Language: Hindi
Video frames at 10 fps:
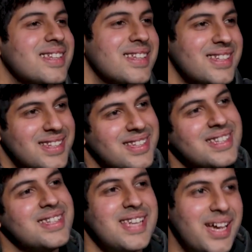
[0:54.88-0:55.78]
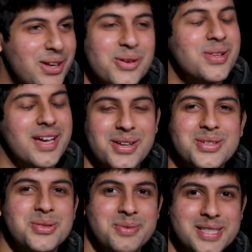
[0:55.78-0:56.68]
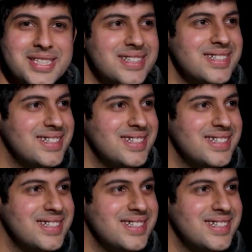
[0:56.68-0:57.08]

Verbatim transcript: Wise Exam Prep. Thank you. Thank you so much, sir.